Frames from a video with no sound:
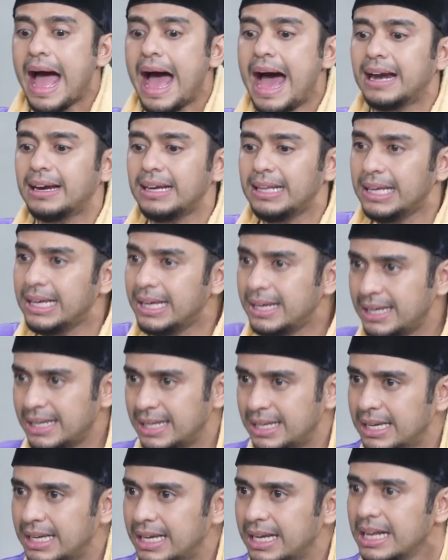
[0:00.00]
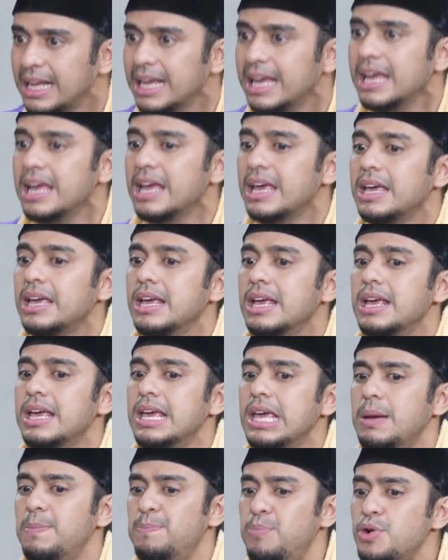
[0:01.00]
hari ini
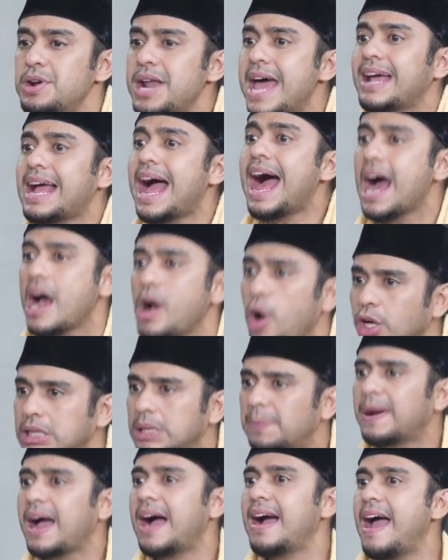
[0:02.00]
ibu naik angkot apa